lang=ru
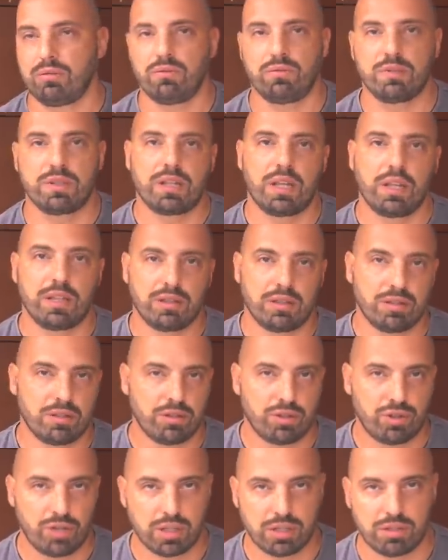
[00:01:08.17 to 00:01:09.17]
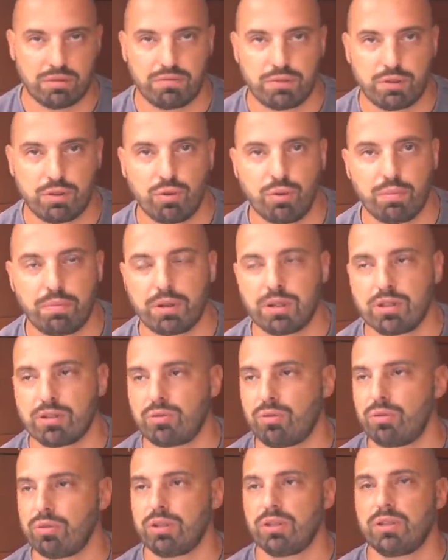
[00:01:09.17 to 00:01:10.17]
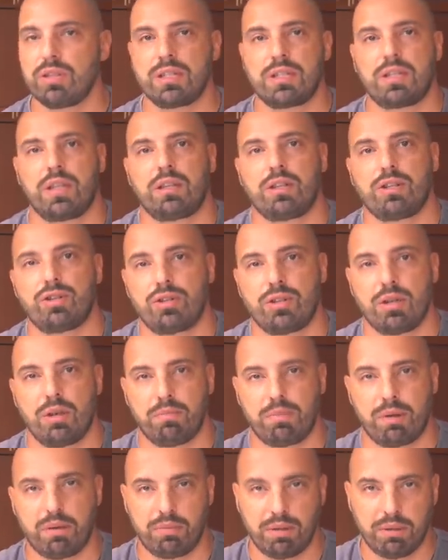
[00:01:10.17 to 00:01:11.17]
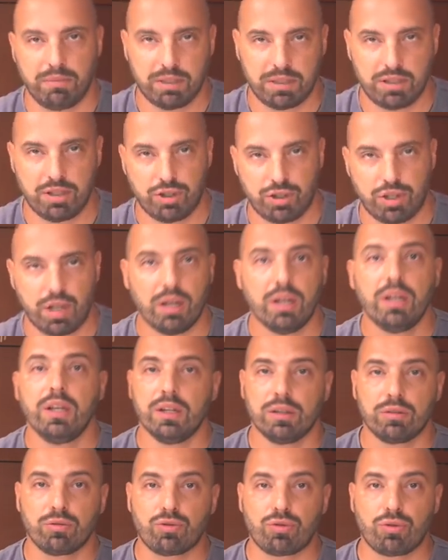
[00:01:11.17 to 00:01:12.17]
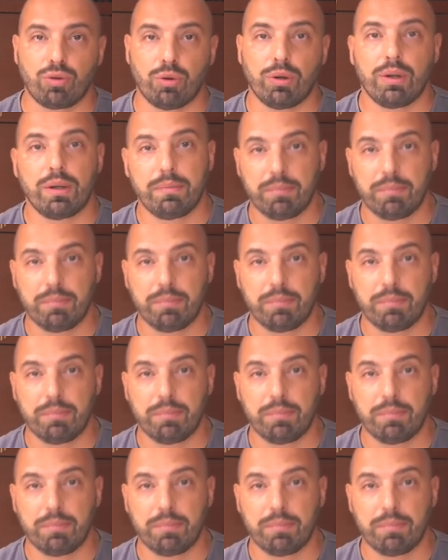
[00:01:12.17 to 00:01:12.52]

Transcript: ну, вы знаете, сейчас все происходит достаточно проблематично. Ну что,